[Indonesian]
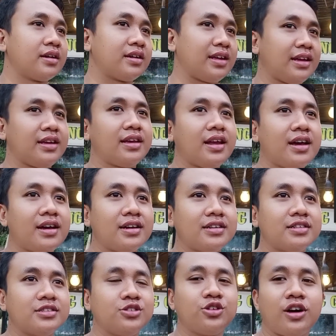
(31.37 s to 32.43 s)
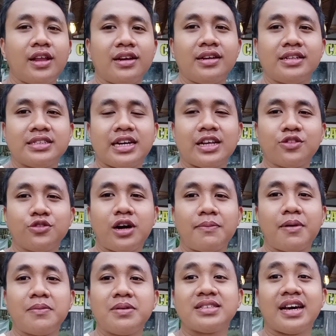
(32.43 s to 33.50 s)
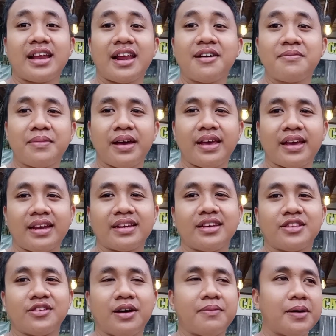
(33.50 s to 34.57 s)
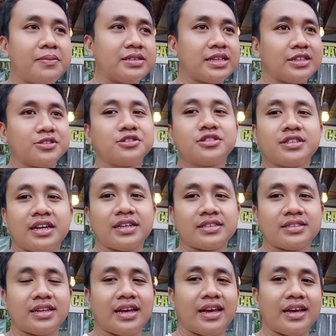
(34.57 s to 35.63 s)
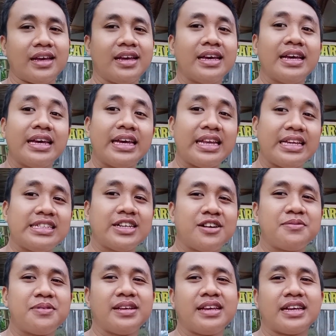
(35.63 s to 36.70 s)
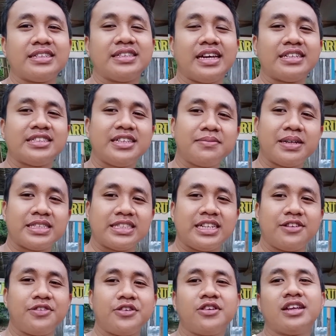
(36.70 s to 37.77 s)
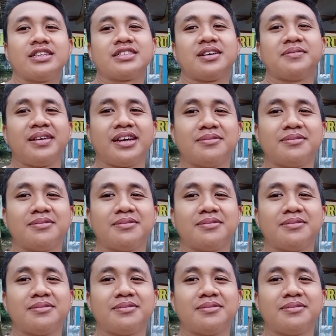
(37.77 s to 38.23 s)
kira-kira jualan di desa itu apa bisa ramai kan gitu apa bisa sukses nah ini jawabannya guys ya simak saja videonya sampai